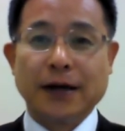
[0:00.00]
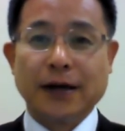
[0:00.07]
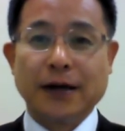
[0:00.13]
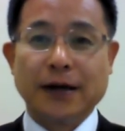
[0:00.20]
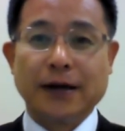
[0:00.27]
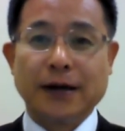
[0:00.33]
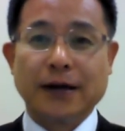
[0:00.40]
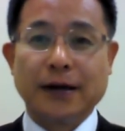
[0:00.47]

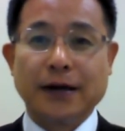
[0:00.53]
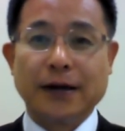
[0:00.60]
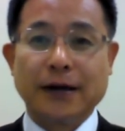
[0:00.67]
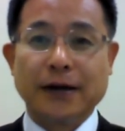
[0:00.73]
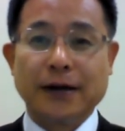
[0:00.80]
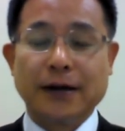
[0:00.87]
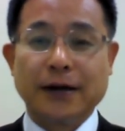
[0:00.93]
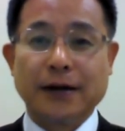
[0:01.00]

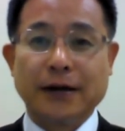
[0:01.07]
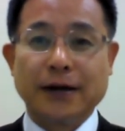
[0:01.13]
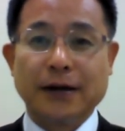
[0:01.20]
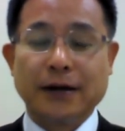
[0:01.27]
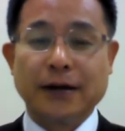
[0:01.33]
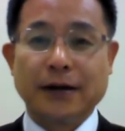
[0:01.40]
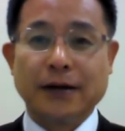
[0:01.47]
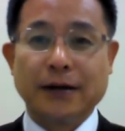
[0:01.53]

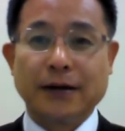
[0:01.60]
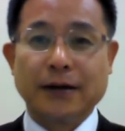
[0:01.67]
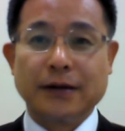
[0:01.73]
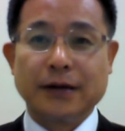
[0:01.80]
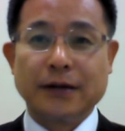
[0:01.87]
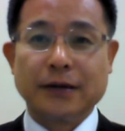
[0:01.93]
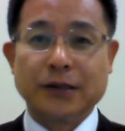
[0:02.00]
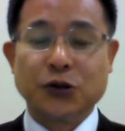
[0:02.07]

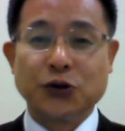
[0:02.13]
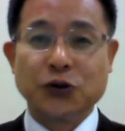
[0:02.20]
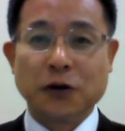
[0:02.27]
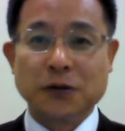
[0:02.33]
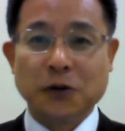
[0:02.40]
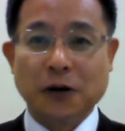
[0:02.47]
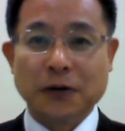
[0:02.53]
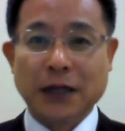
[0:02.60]
えー、就業
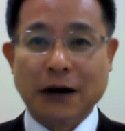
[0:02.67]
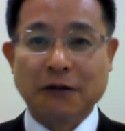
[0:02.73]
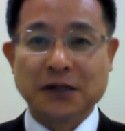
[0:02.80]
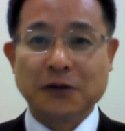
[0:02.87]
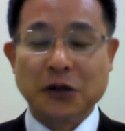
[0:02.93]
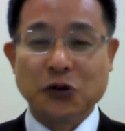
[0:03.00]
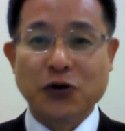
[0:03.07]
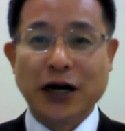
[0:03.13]
規則を直
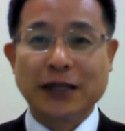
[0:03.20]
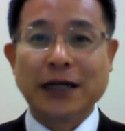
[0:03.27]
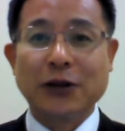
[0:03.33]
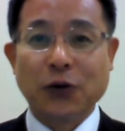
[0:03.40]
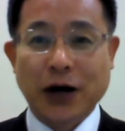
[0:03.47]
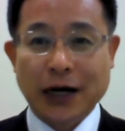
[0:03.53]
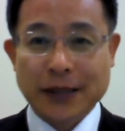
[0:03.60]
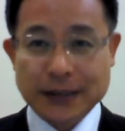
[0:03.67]
せと言われた
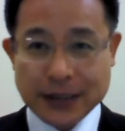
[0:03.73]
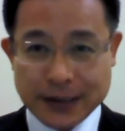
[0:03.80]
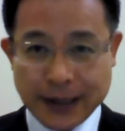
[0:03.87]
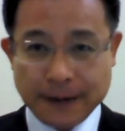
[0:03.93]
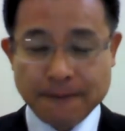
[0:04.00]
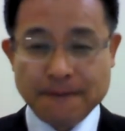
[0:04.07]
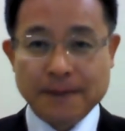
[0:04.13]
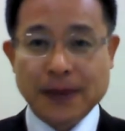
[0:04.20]
とかですね、